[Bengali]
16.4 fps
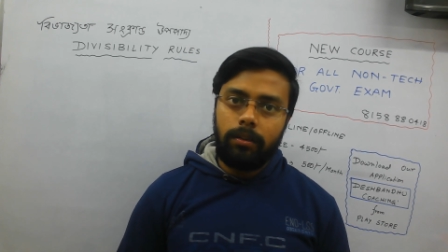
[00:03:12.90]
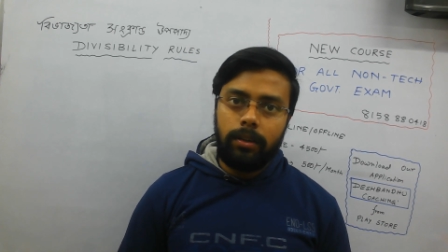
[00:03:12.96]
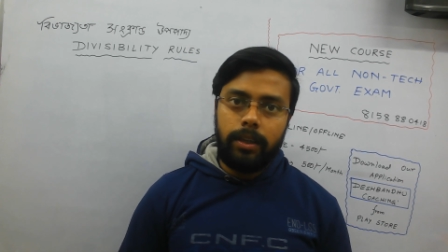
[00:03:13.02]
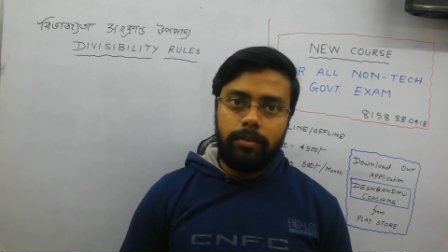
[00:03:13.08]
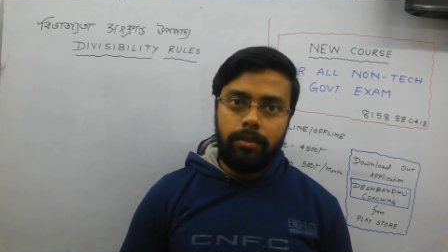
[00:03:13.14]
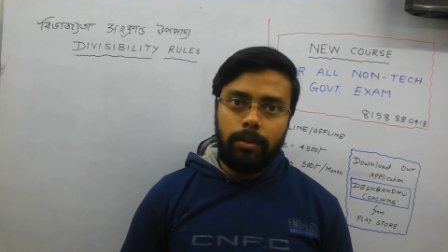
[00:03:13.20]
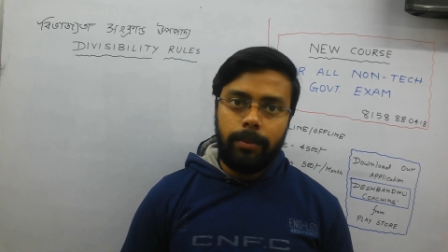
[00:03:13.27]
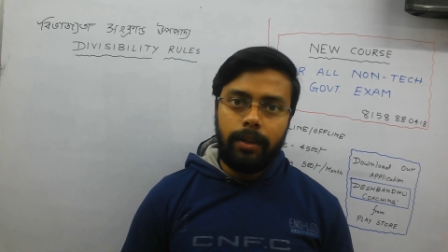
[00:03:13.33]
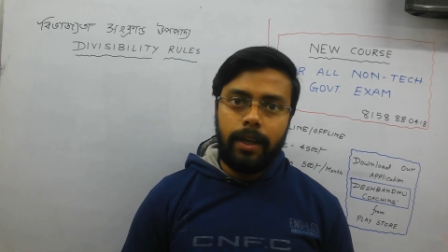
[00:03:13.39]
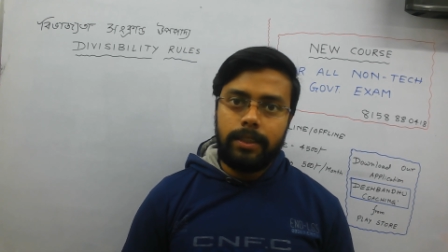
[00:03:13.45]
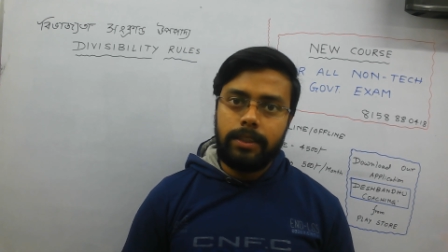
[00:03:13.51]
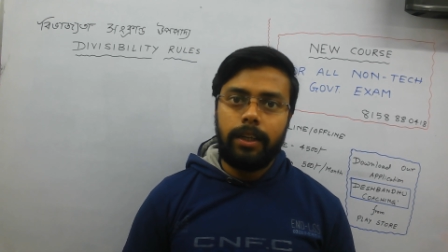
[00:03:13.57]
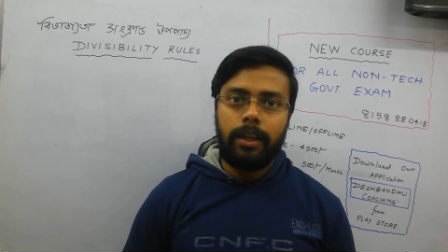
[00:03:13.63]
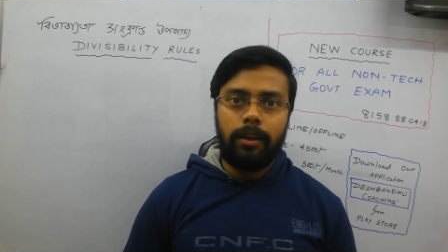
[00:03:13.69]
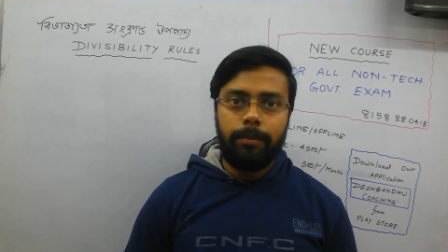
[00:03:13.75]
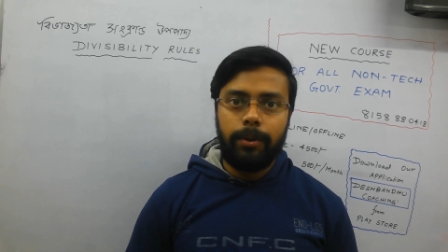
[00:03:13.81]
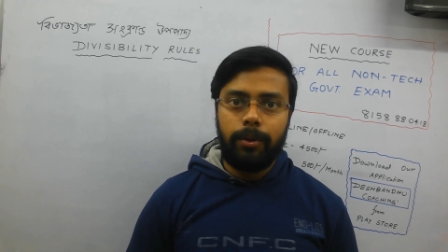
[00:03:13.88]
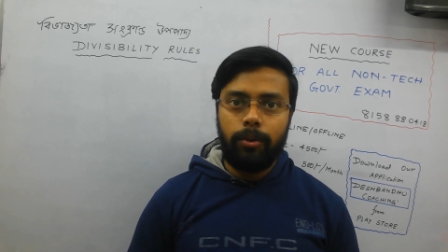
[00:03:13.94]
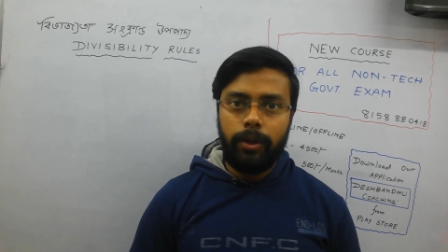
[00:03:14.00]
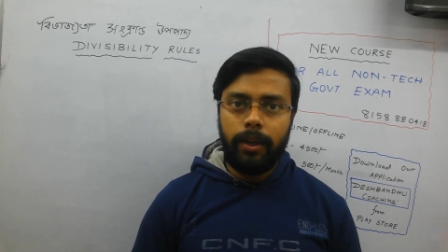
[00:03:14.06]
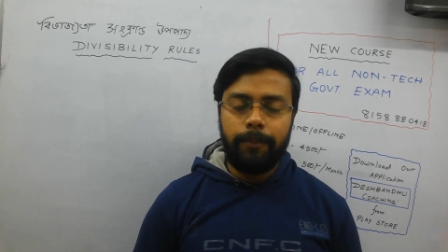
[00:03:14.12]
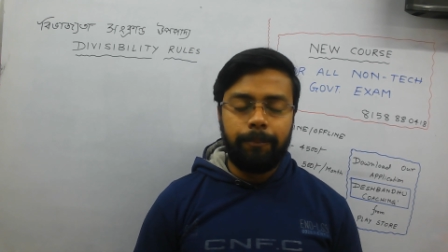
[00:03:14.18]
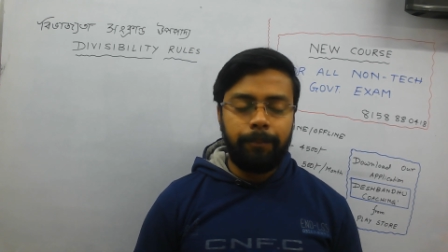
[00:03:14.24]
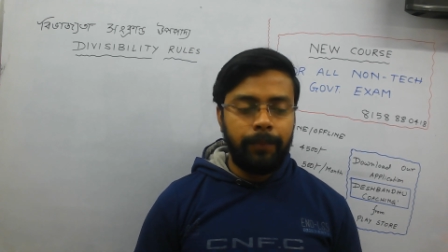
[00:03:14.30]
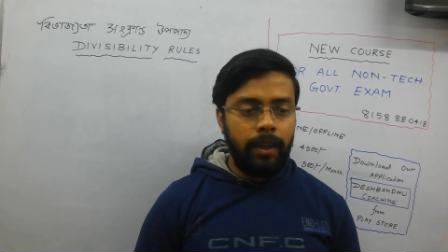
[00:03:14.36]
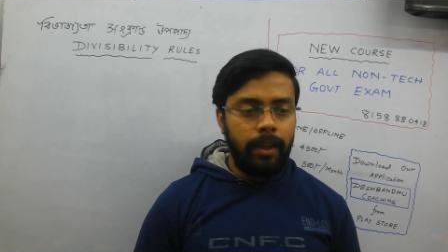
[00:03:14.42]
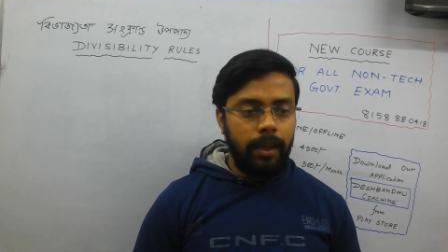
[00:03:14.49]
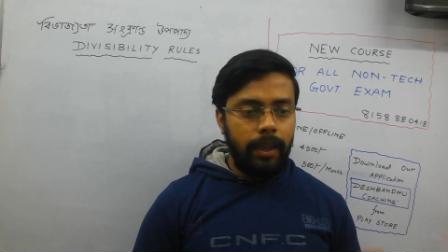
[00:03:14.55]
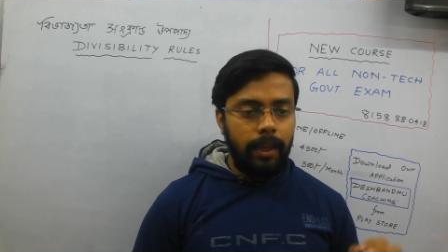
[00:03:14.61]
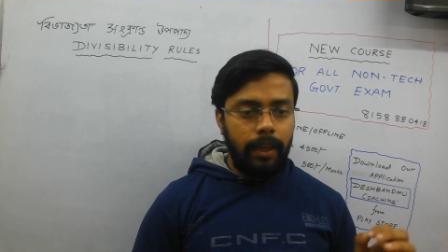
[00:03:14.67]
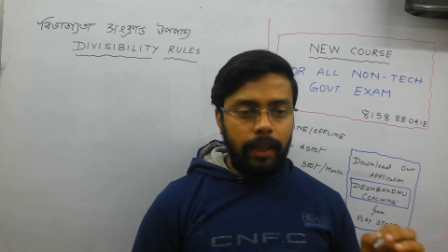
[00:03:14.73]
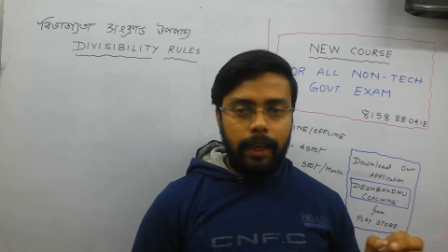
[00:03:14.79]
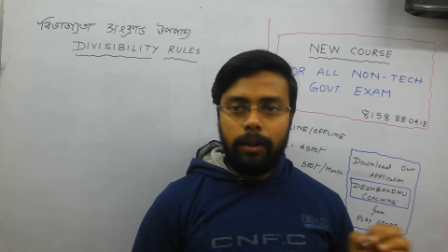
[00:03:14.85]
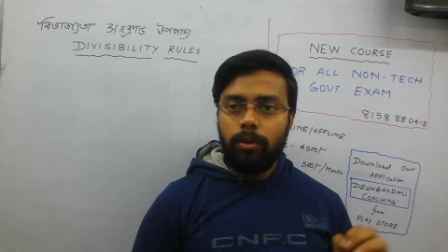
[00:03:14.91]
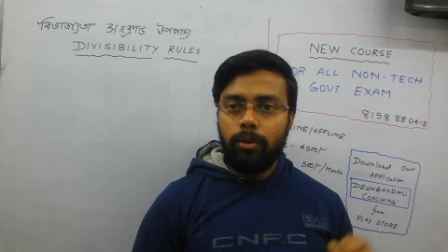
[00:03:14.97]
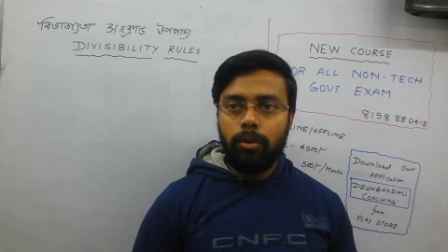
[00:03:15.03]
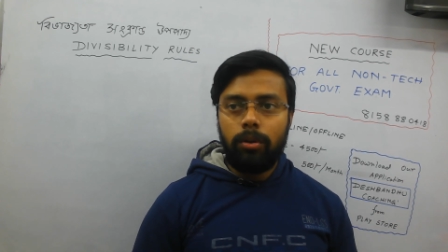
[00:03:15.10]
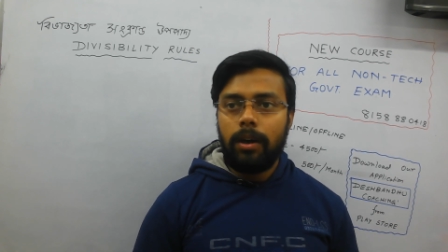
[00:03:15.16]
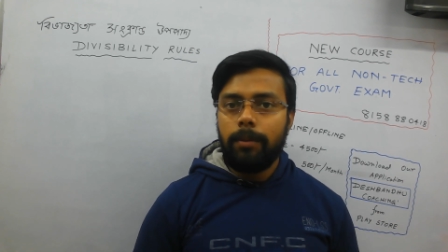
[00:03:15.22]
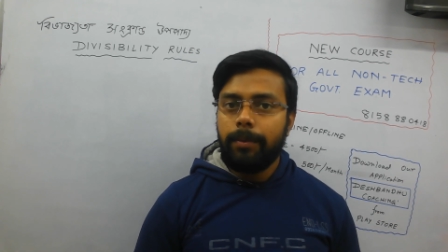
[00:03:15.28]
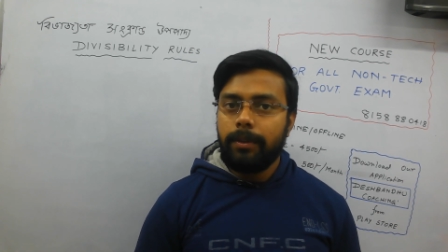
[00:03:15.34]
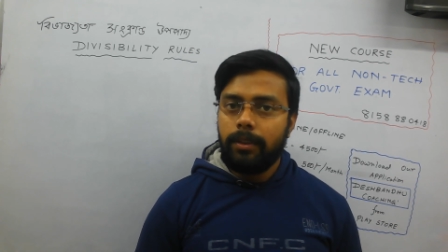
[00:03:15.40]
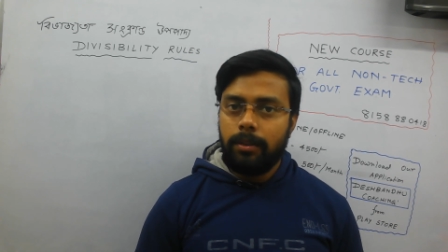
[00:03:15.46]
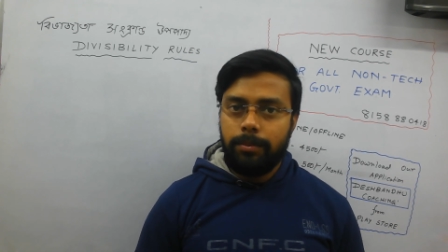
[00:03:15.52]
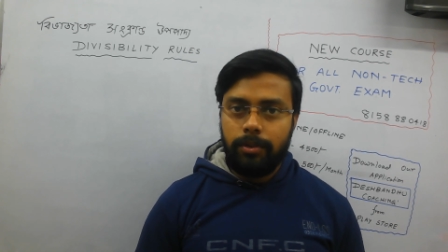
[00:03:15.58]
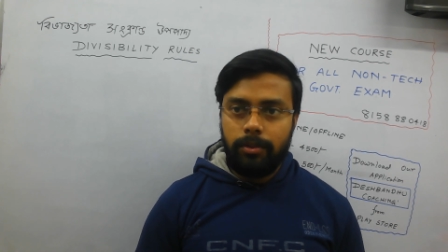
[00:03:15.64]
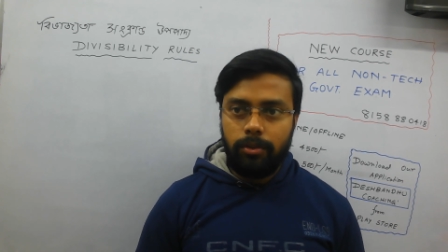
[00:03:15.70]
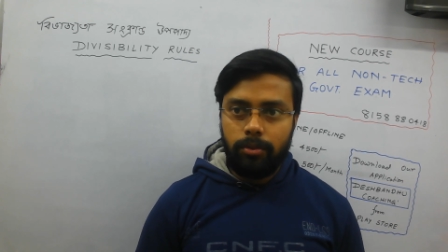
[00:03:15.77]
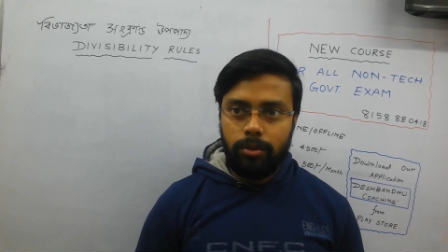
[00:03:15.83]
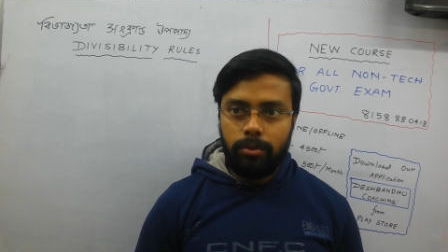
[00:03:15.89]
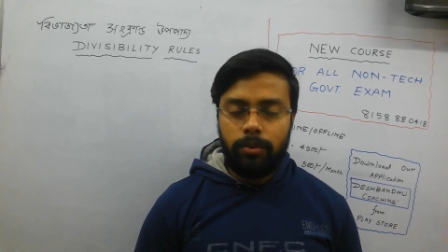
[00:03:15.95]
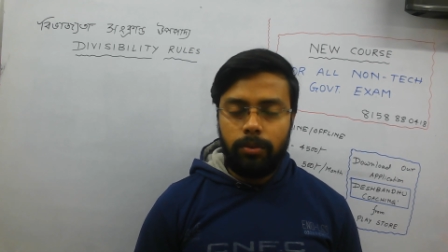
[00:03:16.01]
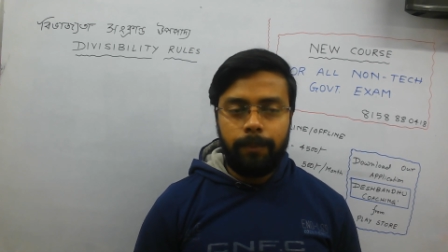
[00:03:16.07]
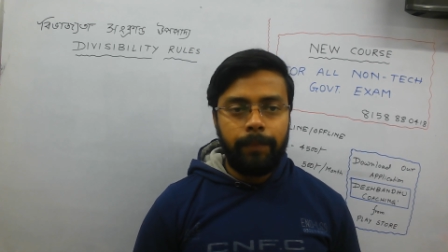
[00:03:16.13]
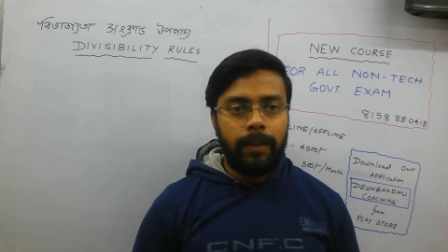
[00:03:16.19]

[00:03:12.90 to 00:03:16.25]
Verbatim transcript: হিসাবে কাজে লাগবে ওকে এগুলো হলো আমাদের বিশেষত্ব